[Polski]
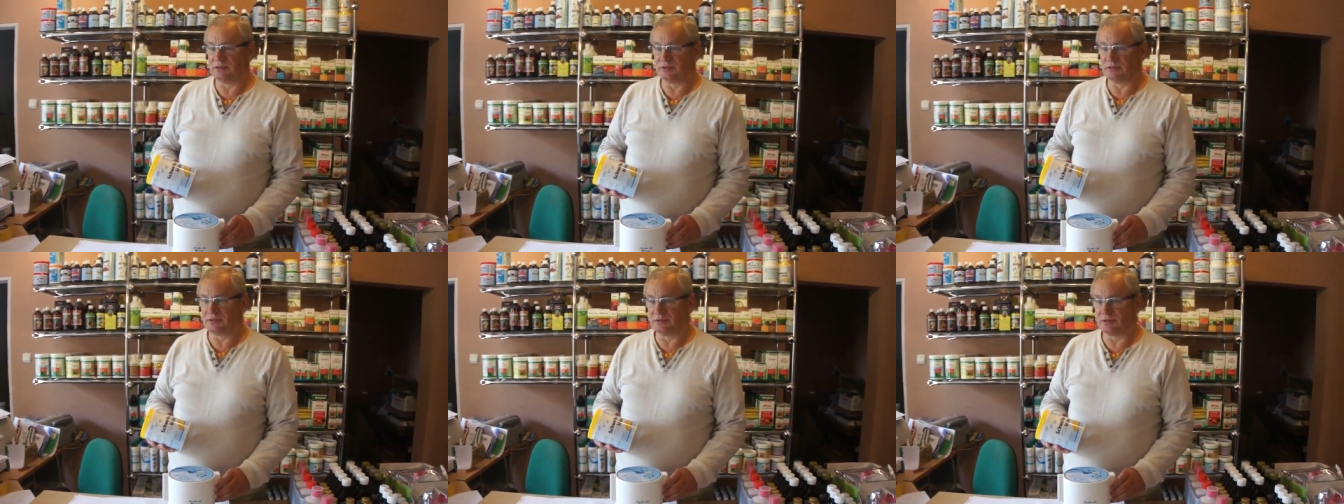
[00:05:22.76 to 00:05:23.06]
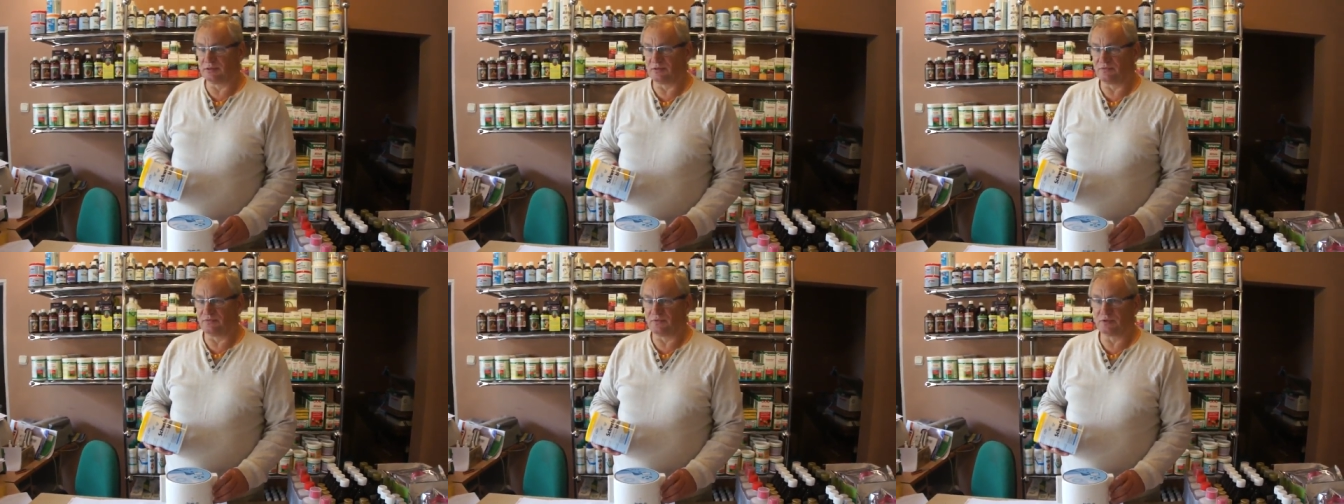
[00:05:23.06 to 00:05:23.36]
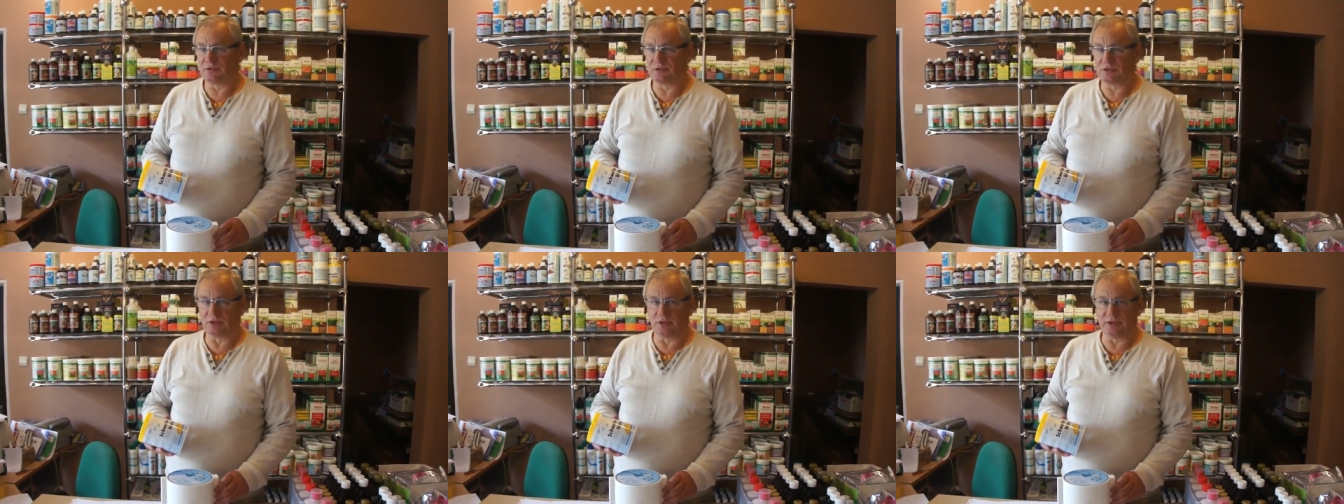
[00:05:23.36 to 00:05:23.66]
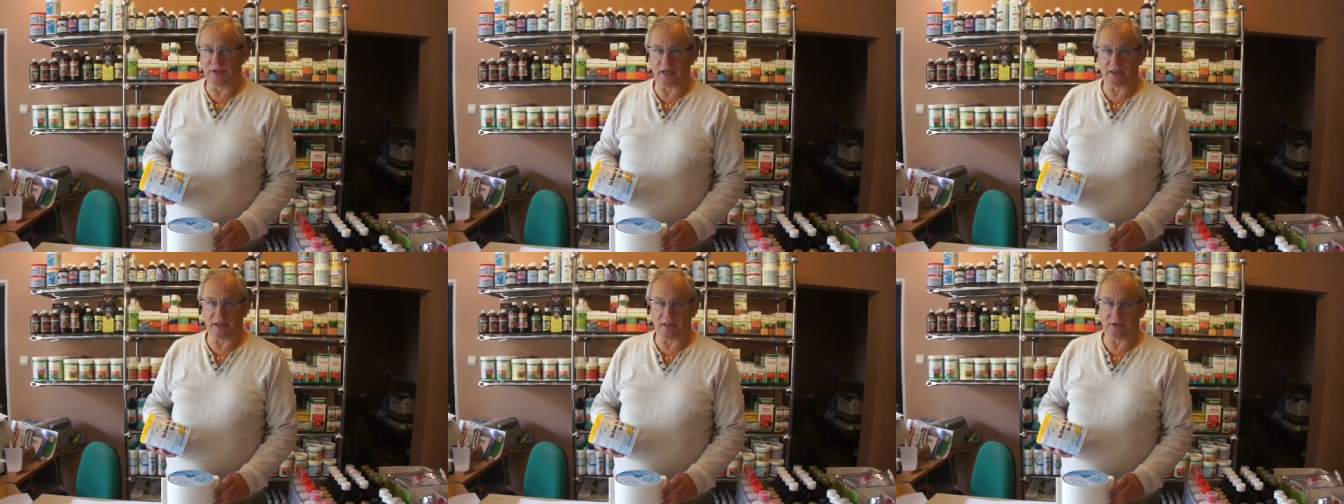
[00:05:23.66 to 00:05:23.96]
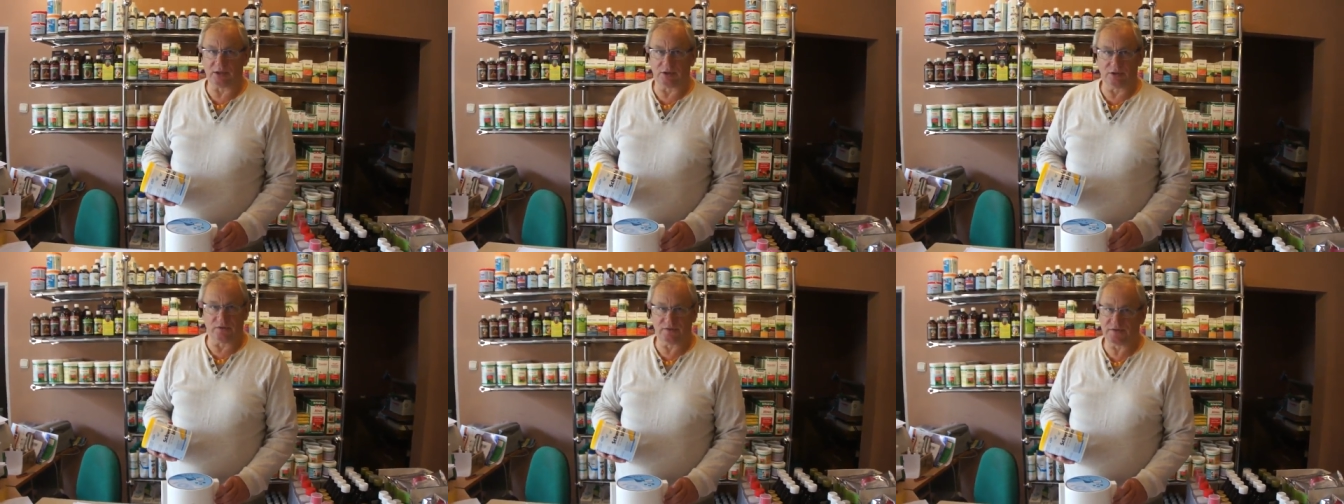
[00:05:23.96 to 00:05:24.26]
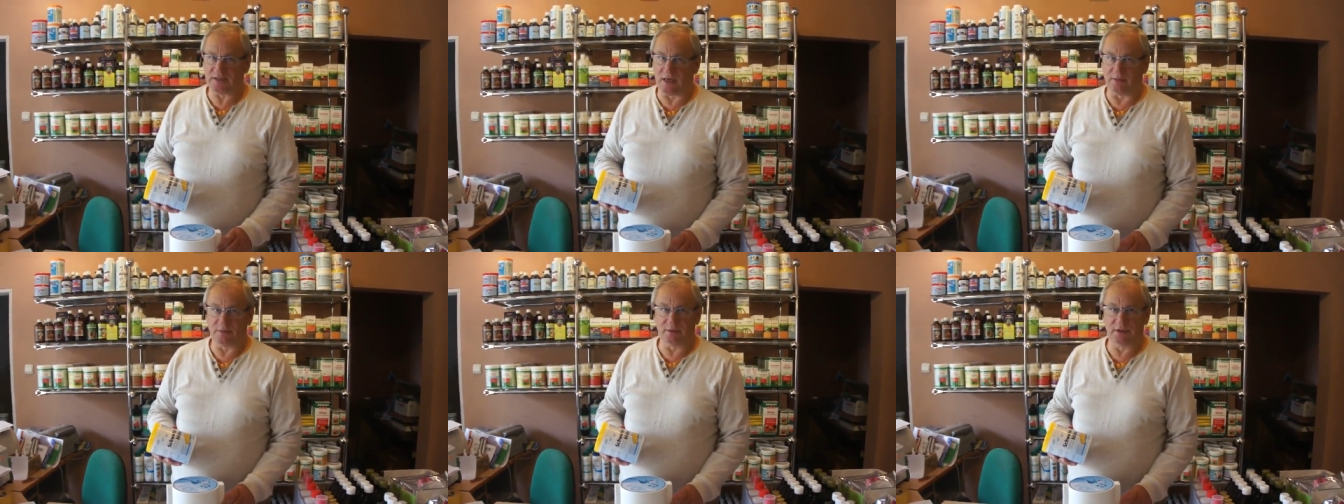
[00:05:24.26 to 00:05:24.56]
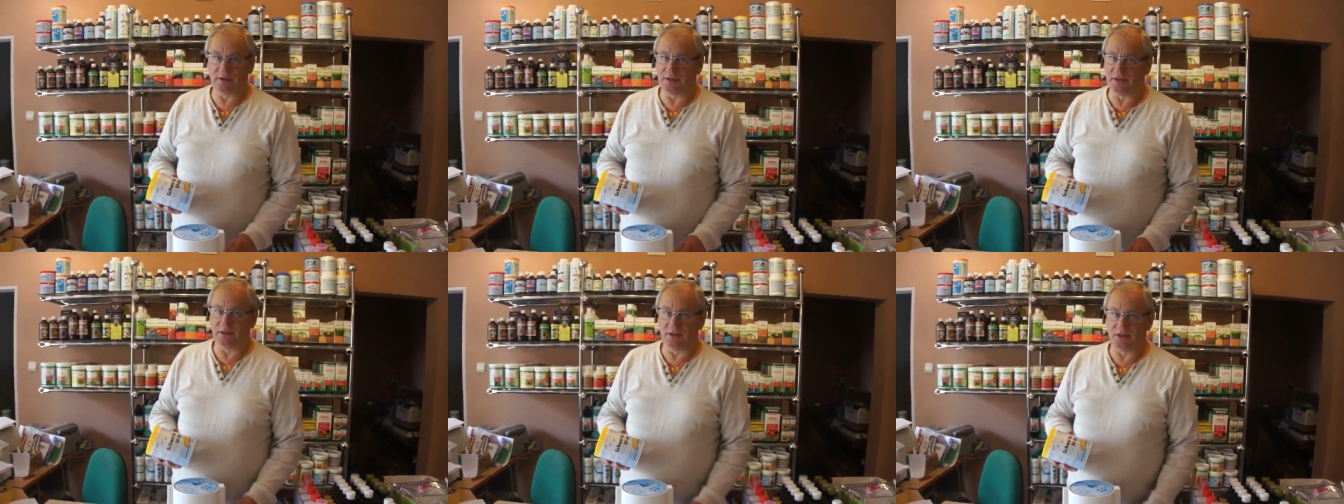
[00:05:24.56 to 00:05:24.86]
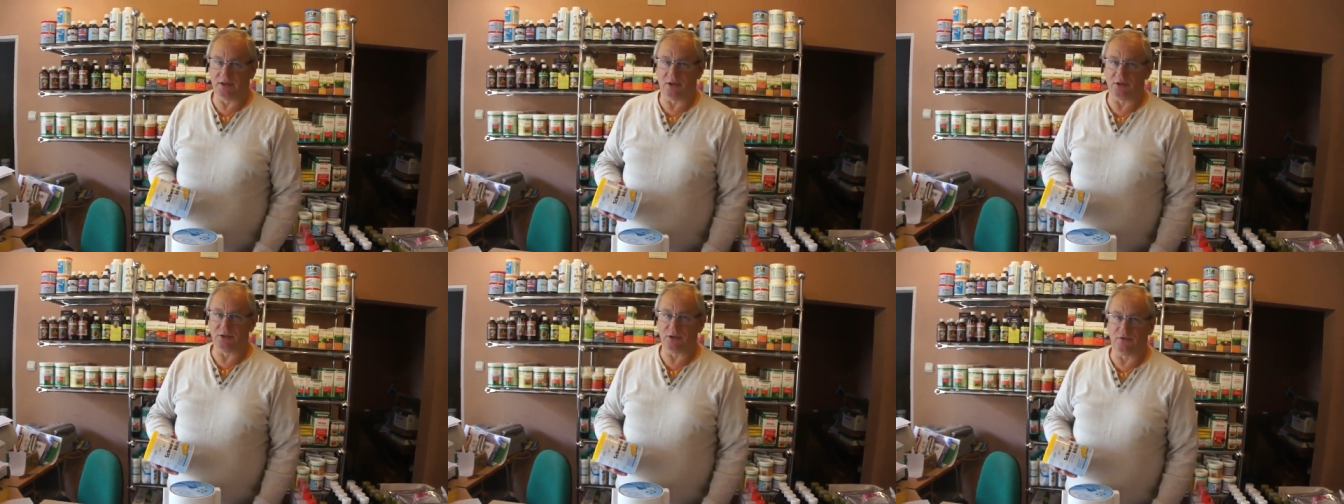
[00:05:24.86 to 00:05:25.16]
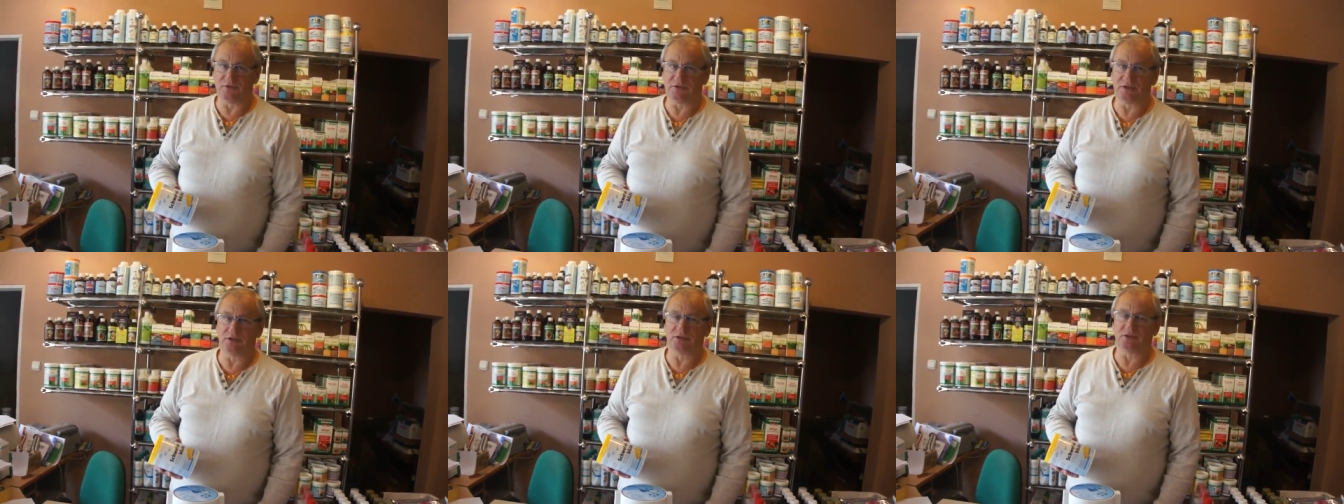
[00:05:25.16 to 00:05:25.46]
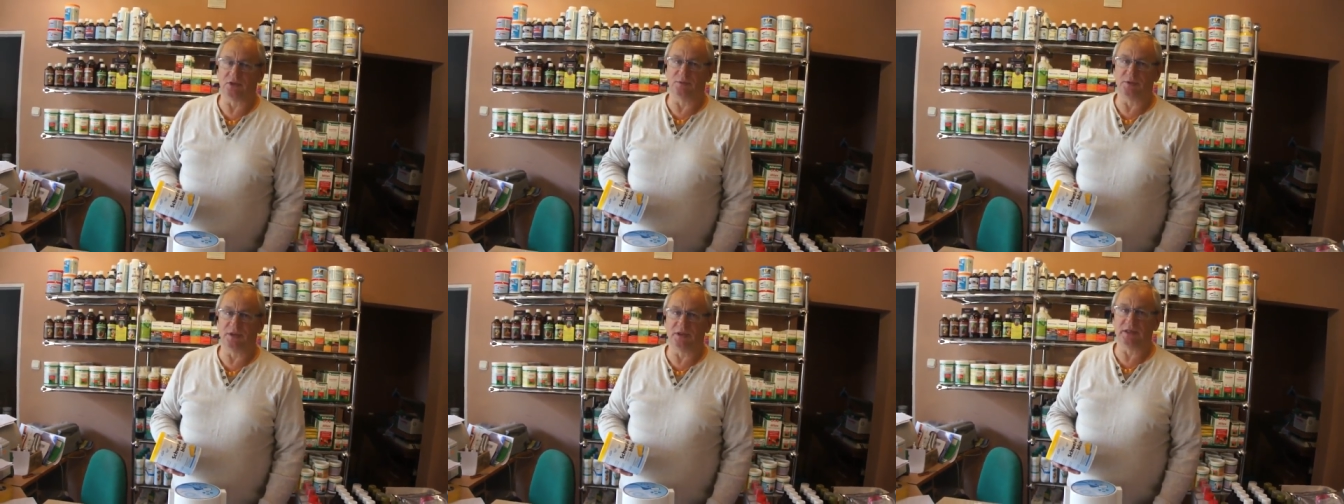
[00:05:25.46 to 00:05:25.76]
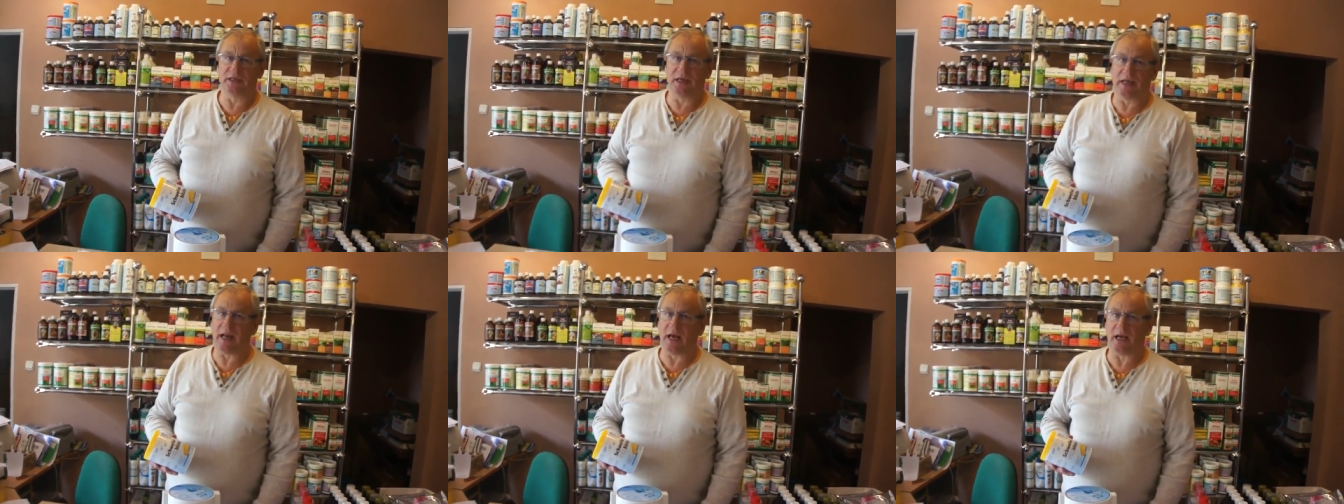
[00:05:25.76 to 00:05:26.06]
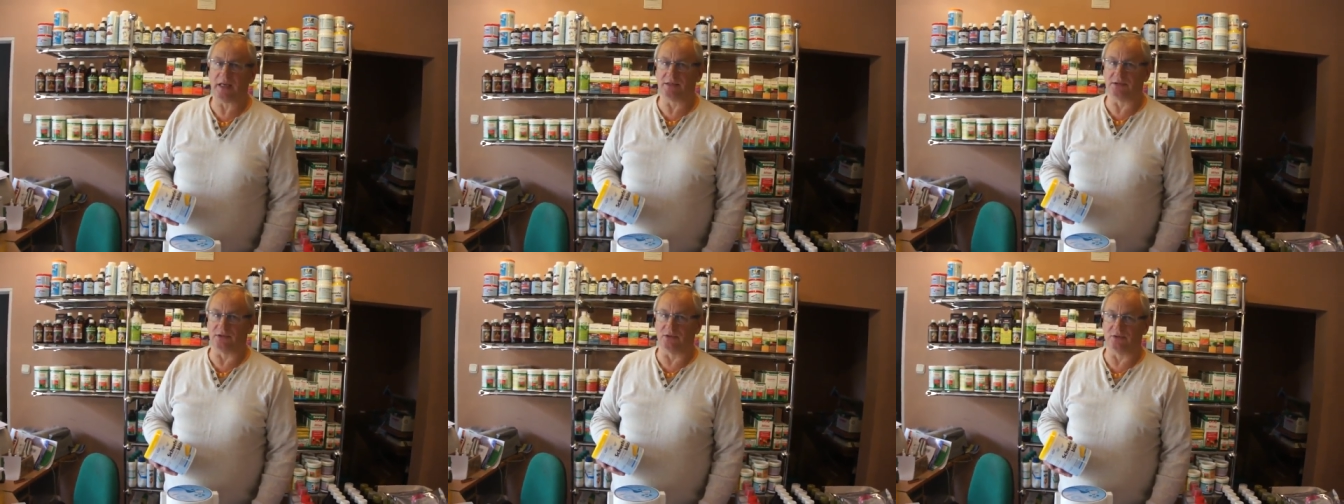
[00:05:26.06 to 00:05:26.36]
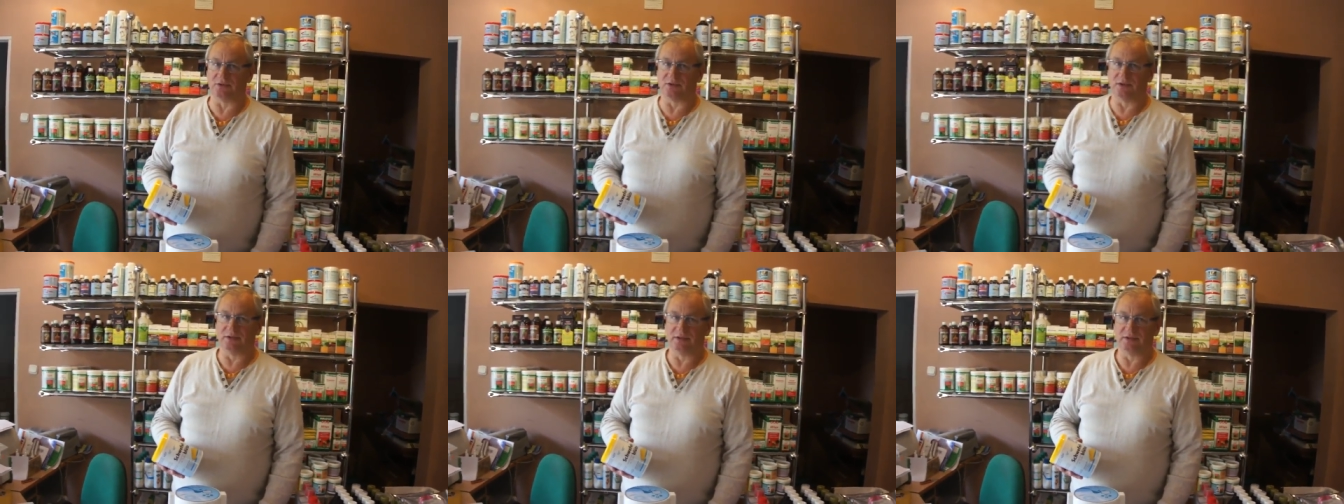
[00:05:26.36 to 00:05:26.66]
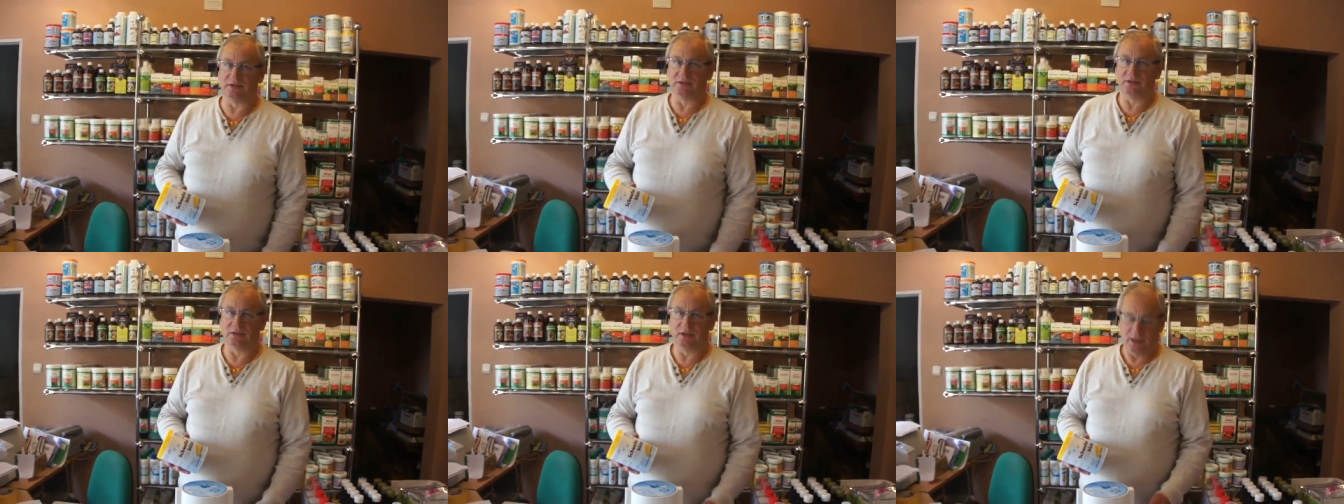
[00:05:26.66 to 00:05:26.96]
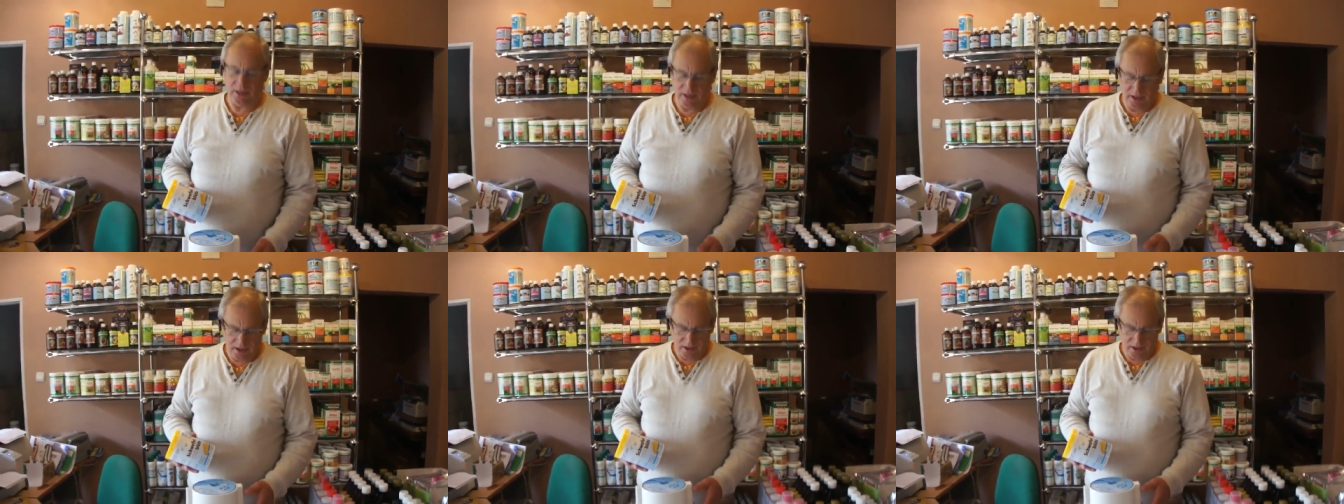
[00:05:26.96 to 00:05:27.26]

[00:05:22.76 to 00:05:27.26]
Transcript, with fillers: z, z kontaktem z hodowcami hodowcy sobie nie radzą. No tak